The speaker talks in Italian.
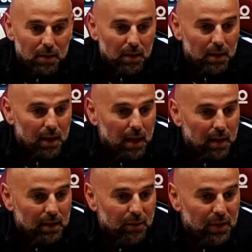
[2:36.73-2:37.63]
la, la,
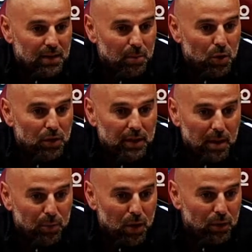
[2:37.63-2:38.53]
difesa migliore del
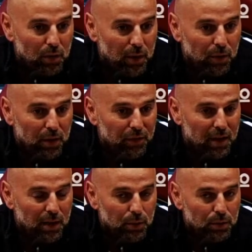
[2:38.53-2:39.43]
campionato, gli hanno
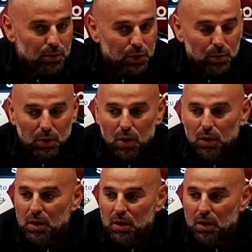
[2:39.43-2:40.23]
rifilato 5 gol,